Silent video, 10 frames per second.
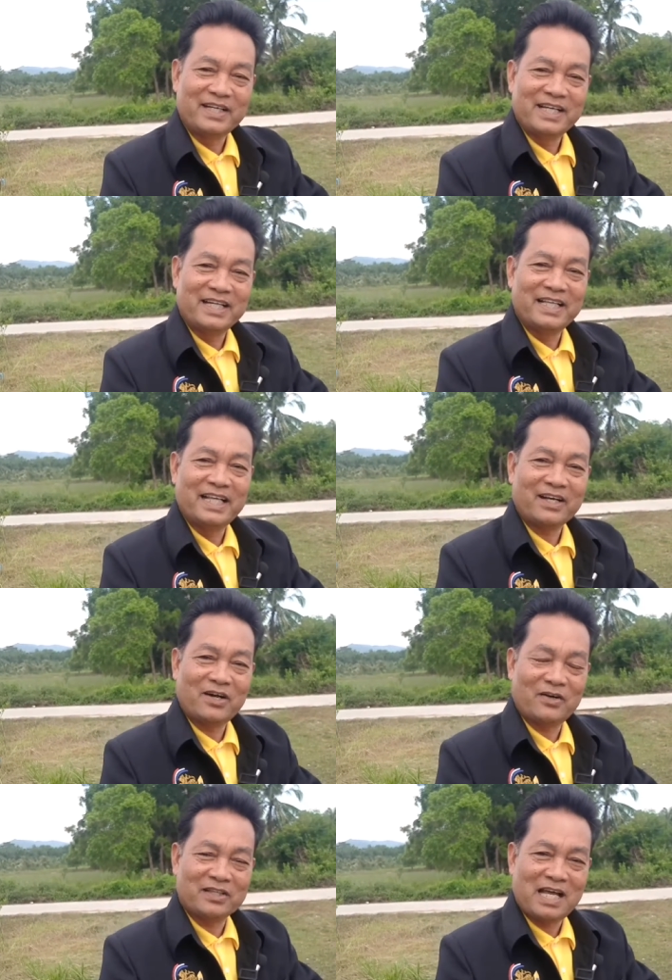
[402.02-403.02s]
แล้วก็
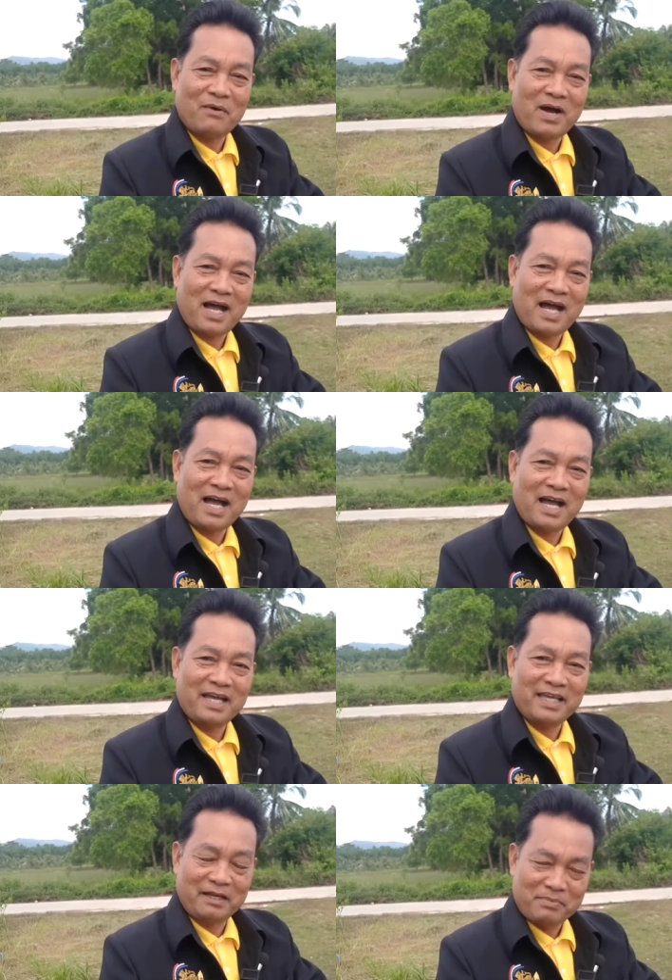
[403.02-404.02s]
นาวาเอ
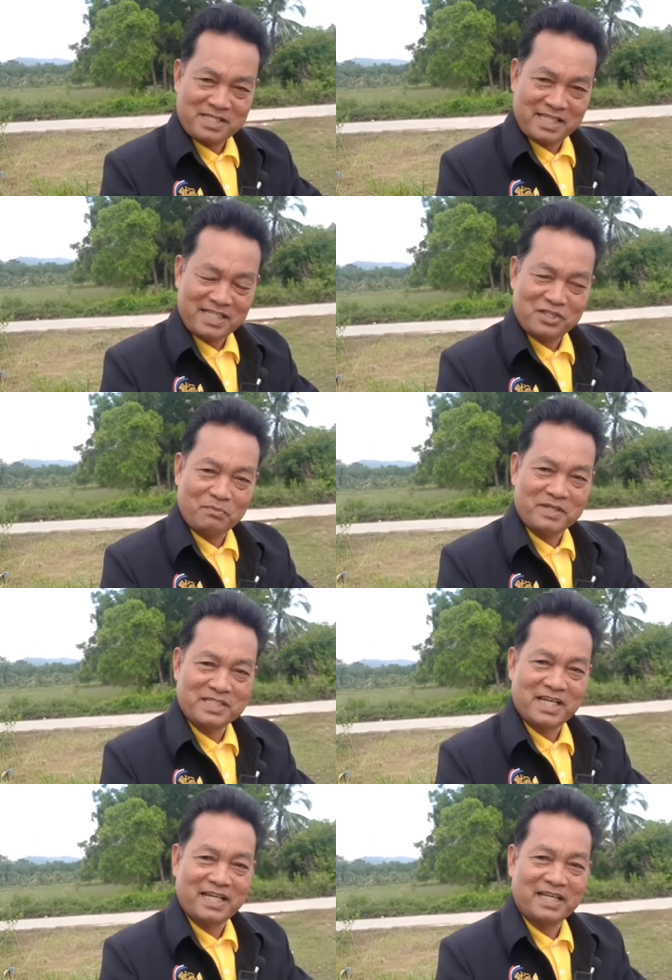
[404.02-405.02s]
กพิเศษนิยมมีชั
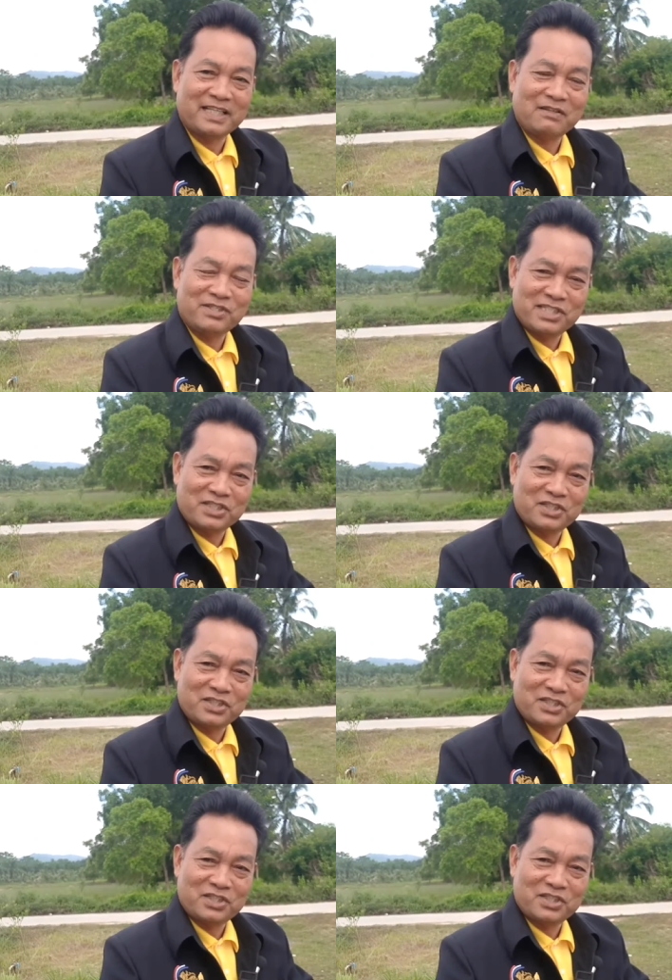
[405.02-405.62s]
ยท่านวิชิต